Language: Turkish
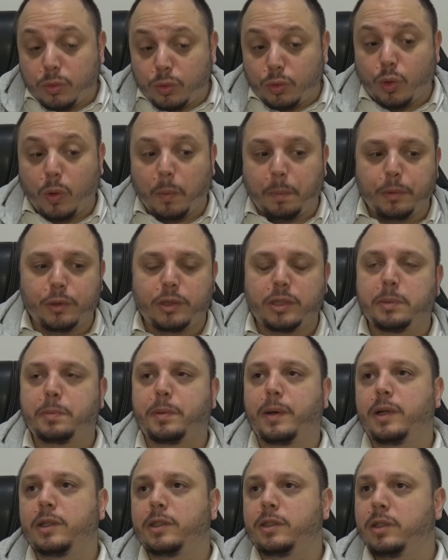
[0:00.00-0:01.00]
toplu
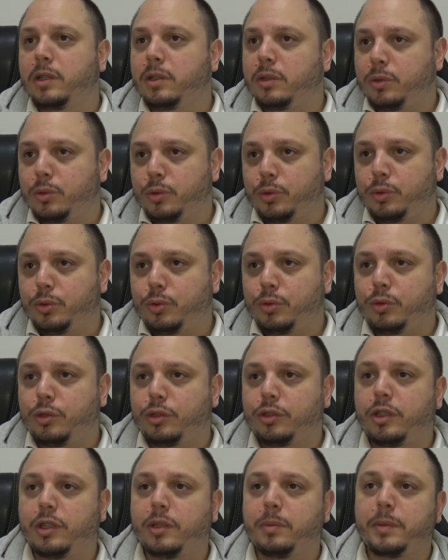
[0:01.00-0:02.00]
siparişler alıyoruz.
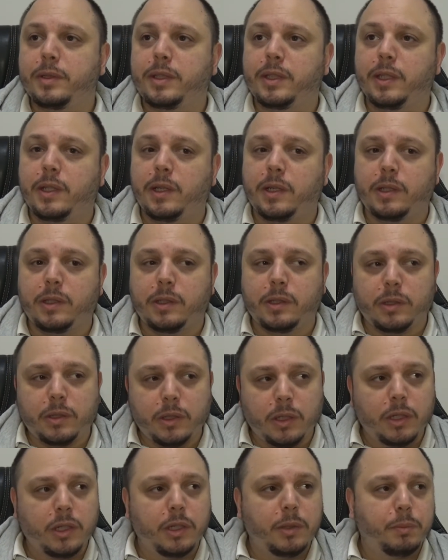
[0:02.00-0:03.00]
İşte mesela
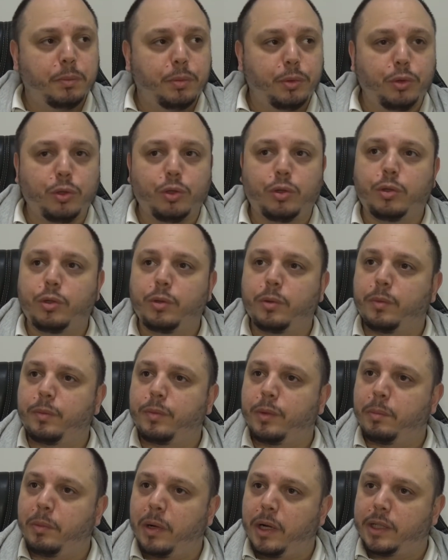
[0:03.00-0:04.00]
büyük
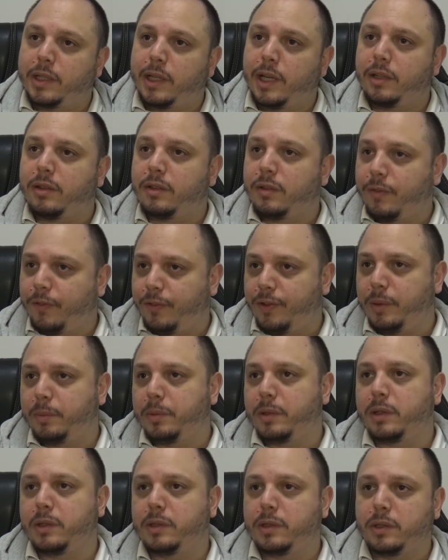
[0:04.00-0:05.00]
market
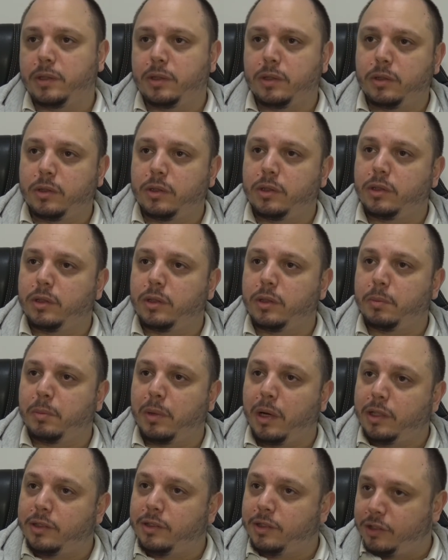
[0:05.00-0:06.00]
firmaları, e,
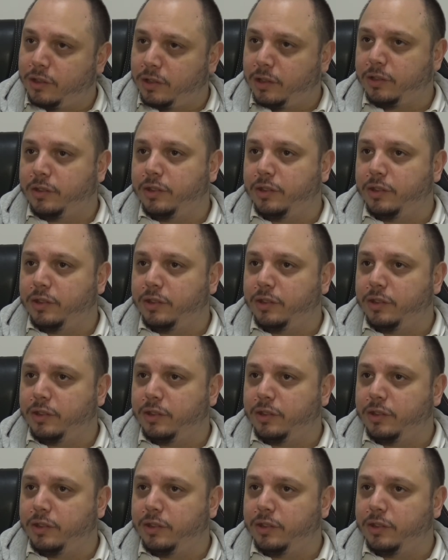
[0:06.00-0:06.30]
mağazacılık